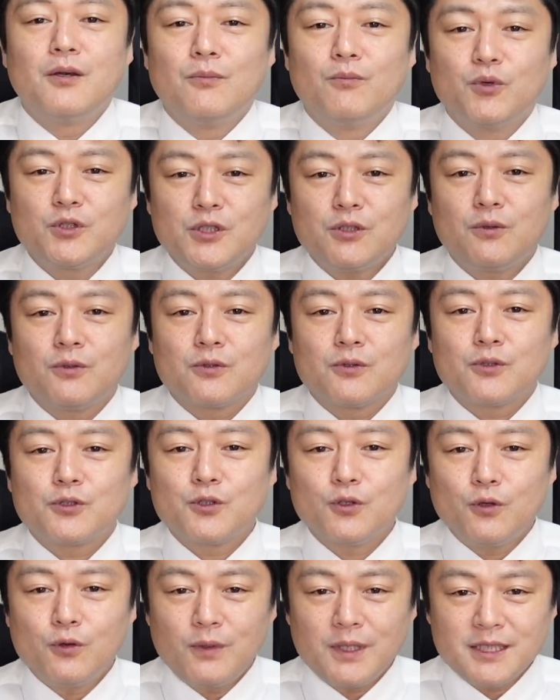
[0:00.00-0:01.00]
もちろん
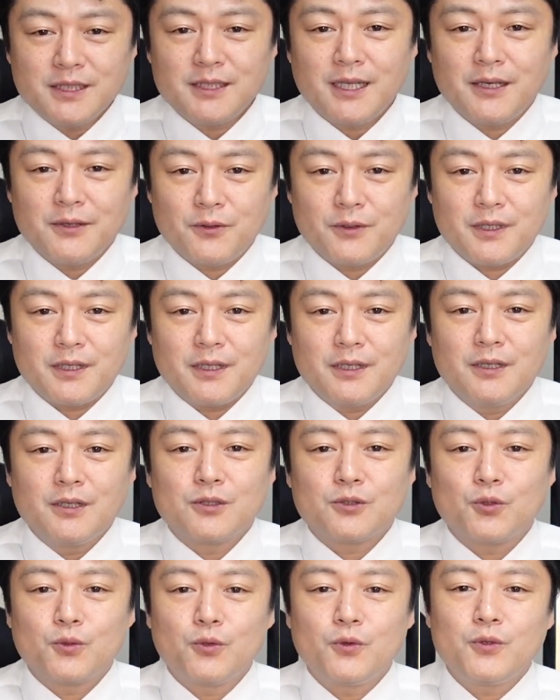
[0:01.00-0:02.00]
昭和時代より
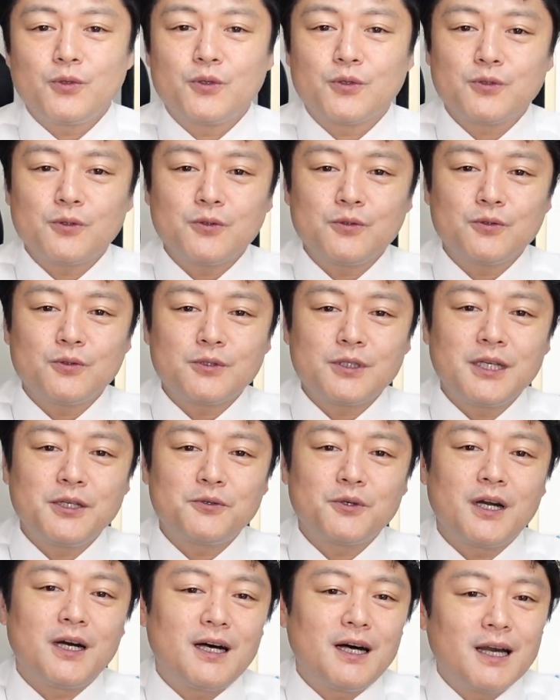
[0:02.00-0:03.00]
その予測の精
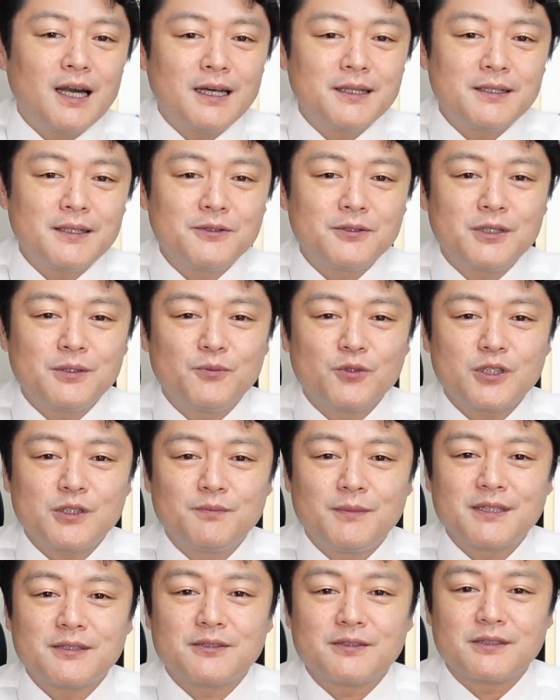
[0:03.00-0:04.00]
度が上がってる気もし
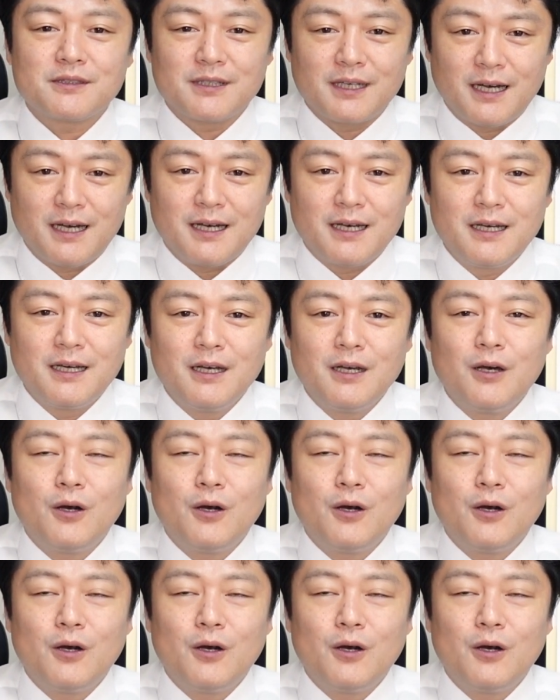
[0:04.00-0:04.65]
ますが、